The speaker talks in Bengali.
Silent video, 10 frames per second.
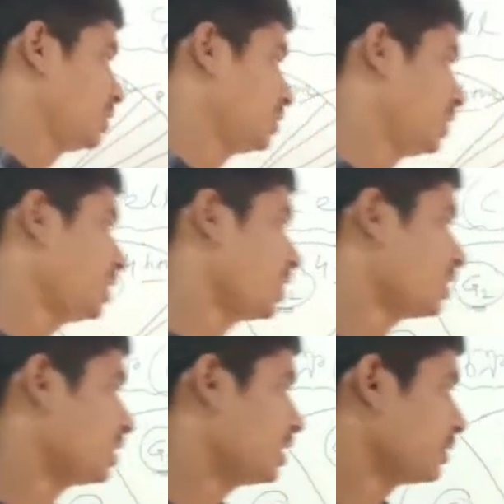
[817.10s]
সেটা
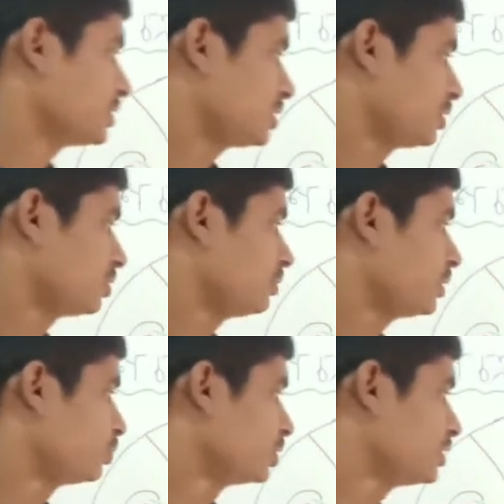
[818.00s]
একটা নাম আছে সেগুলো আমি
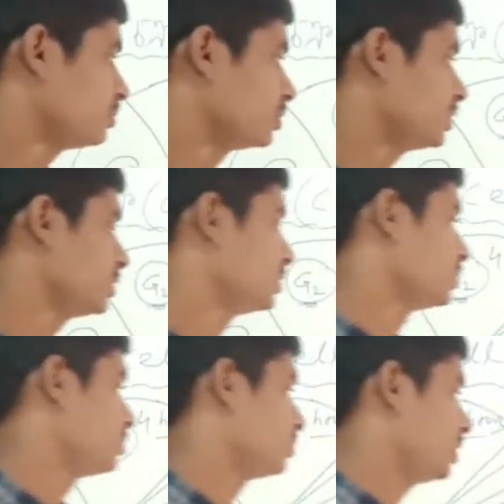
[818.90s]
বলছি পরে
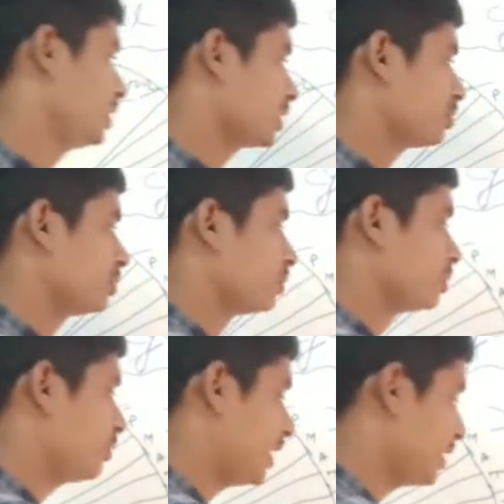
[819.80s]
তো এইটাকে তখন
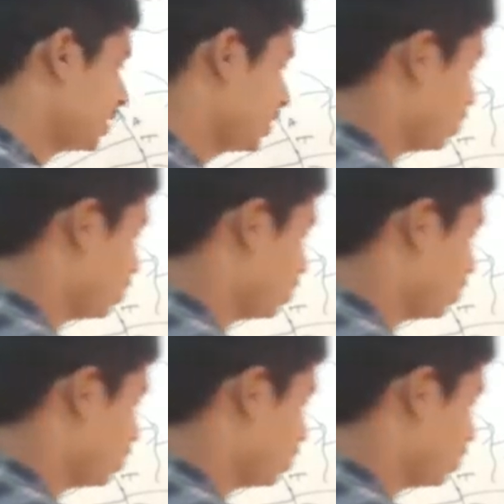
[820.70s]
বলবো ম্যালিগন্যান্ট